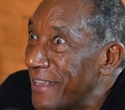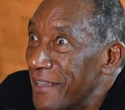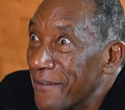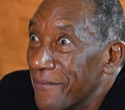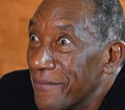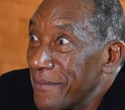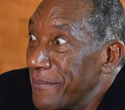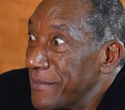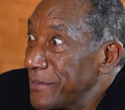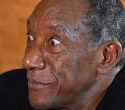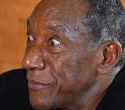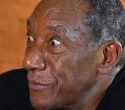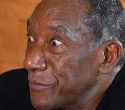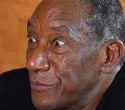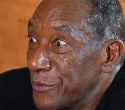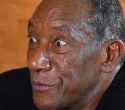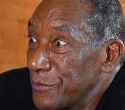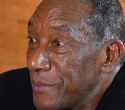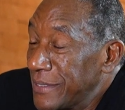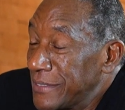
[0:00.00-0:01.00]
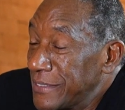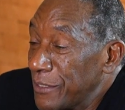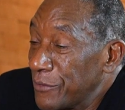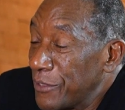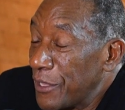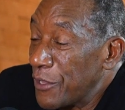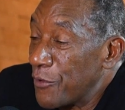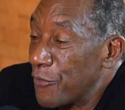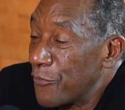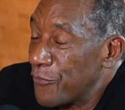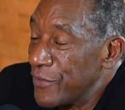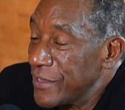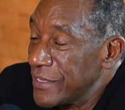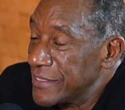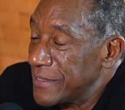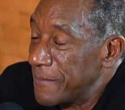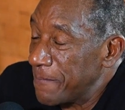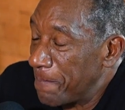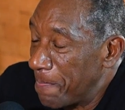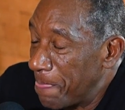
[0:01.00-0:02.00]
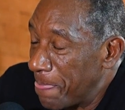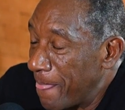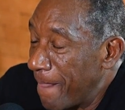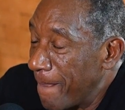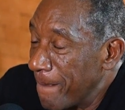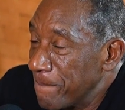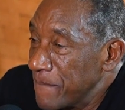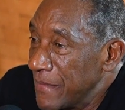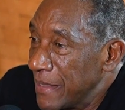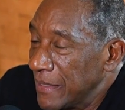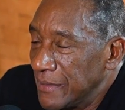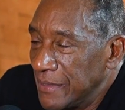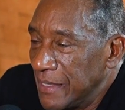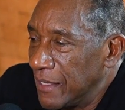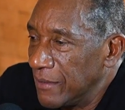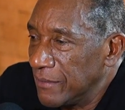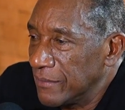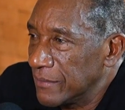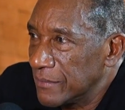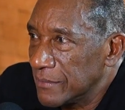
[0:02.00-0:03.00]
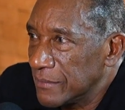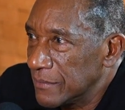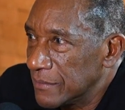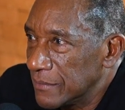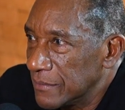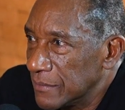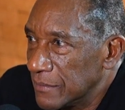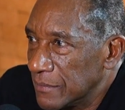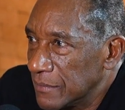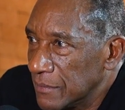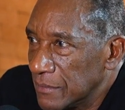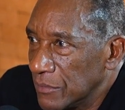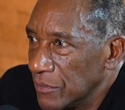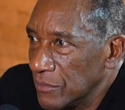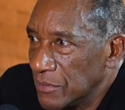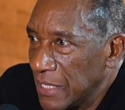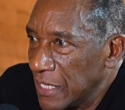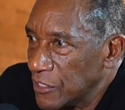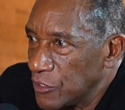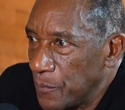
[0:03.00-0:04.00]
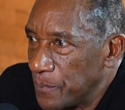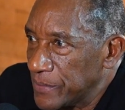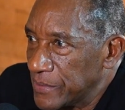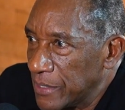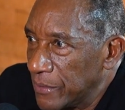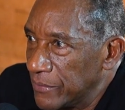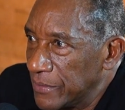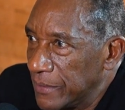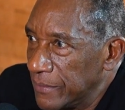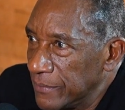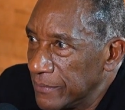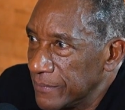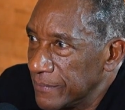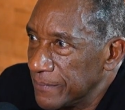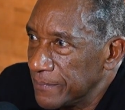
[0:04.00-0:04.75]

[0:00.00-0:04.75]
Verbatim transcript: falei, mas, Marcelo, o que, que eu fiz? Não, não tem essa opção, não.